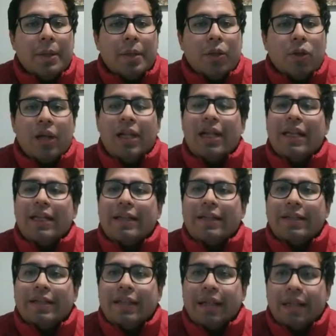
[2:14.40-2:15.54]
cuál es la
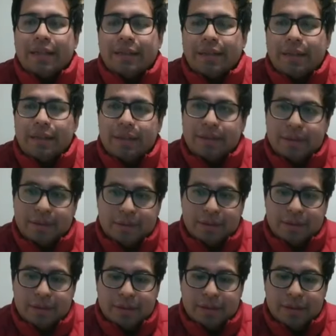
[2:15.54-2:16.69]
necesidad
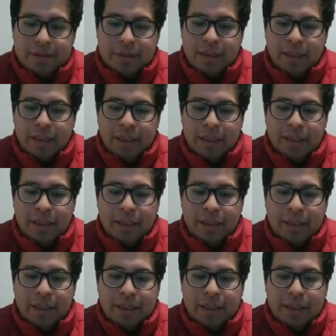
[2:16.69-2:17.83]
de
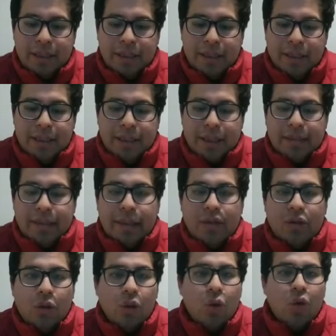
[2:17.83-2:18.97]
que se
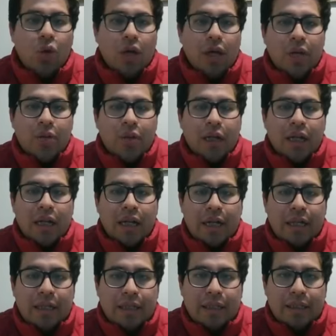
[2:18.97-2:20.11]
introduzca
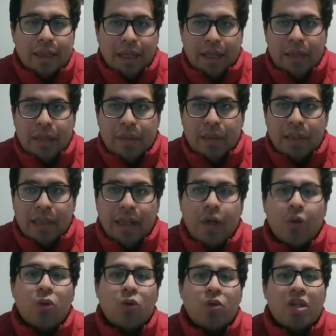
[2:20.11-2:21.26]
una actividad
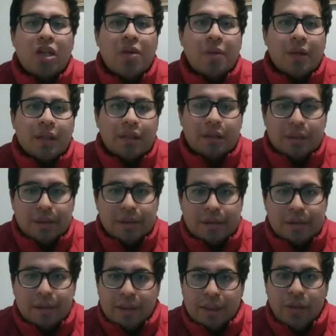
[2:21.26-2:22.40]
recursiva
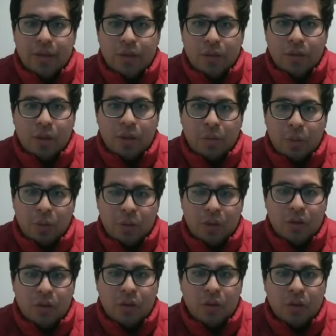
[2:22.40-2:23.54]
dentro del
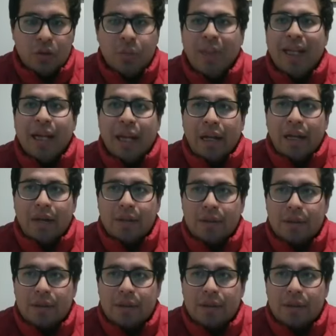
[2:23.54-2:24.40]
proceso penal.